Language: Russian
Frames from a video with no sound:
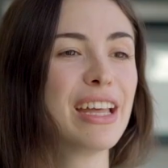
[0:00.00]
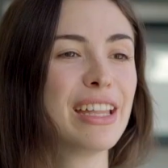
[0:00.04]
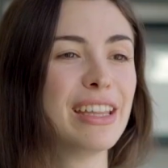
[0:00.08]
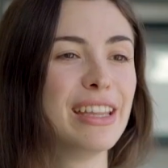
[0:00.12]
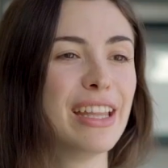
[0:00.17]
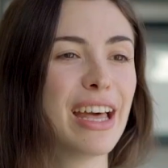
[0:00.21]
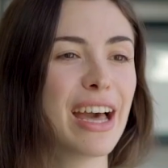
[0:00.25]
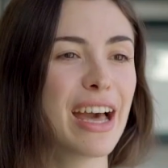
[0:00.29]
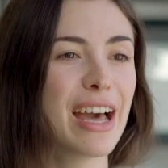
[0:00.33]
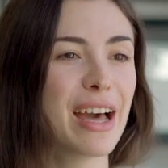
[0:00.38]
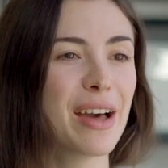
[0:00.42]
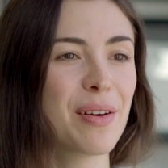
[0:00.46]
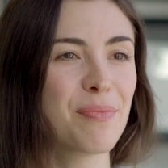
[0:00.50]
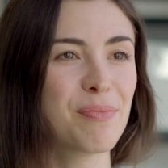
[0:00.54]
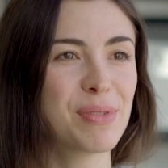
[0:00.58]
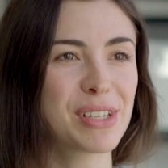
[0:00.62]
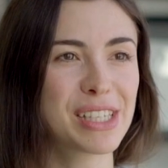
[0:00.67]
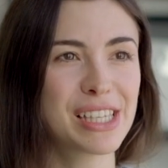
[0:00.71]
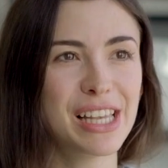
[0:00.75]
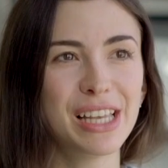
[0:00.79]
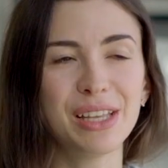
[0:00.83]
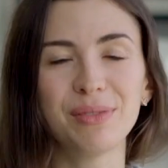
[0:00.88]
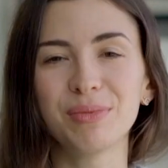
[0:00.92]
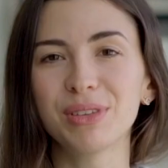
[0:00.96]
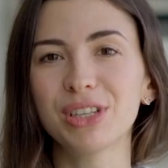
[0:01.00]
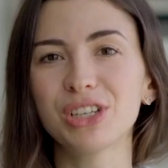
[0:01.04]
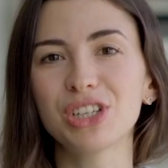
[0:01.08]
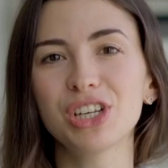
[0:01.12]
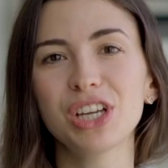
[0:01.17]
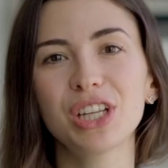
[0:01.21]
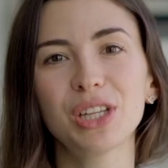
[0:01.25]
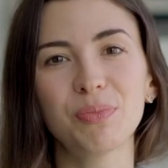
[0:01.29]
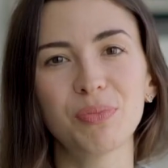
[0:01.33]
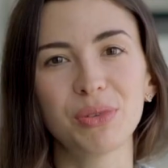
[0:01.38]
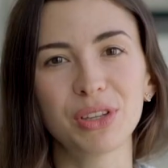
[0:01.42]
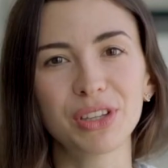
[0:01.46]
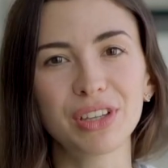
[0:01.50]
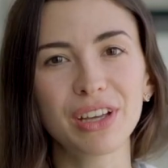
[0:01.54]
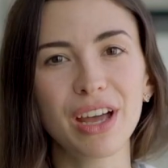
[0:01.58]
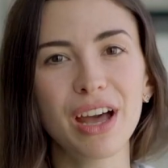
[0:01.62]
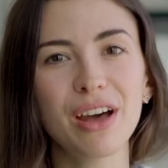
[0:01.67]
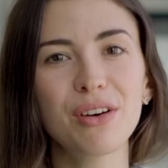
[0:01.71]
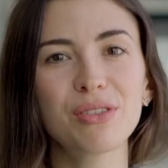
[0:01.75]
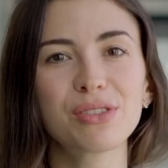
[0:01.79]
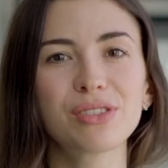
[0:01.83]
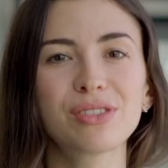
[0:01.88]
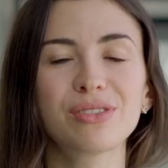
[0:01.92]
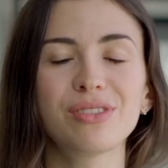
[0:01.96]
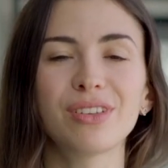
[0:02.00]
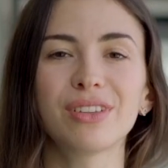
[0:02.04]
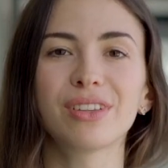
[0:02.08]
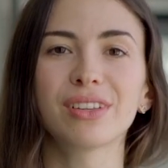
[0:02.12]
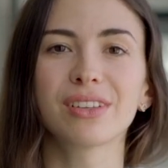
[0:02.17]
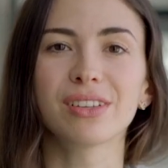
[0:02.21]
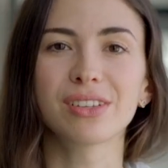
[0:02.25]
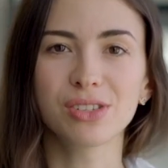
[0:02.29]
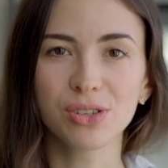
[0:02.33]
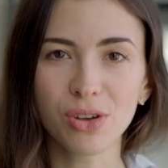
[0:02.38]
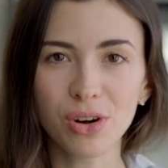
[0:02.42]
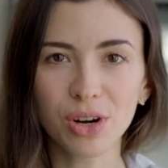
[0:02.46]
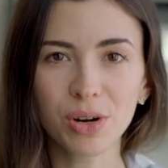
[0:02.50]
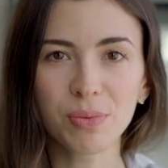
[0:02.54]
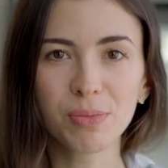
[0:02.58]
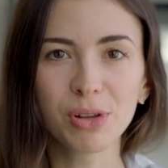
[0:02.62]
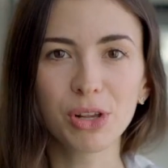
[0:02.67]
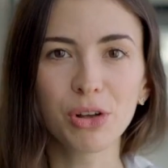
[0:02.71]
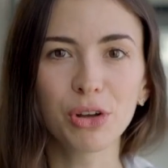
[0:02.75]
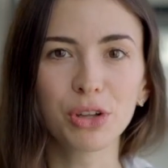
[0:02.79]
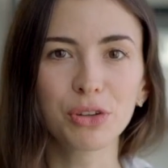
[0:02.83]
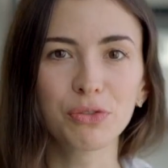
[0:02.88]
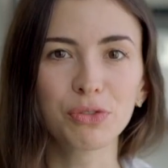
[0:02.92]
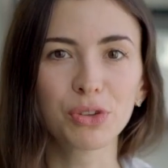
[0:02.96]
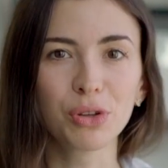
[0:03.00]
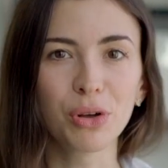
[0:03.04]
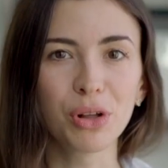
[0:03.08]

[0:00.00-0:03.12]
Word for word: На последнем этаже это пентхаус, стоит она 40 миллионов